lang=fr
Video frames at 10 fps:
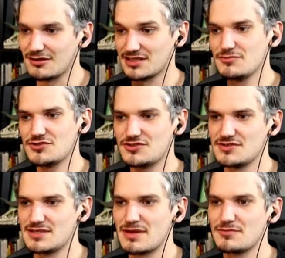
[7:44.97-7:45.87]
Alors au début
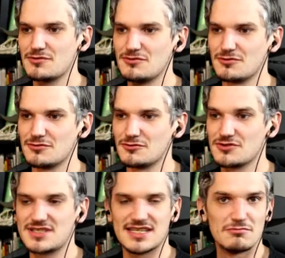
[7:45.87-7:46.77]
j'utilisais même que le
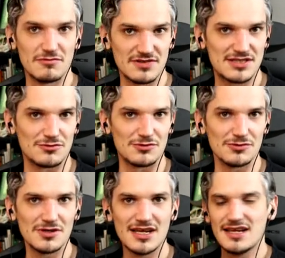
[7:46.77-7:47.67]
logiciel Movie
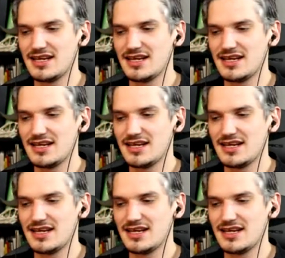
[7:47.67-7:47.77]
Studio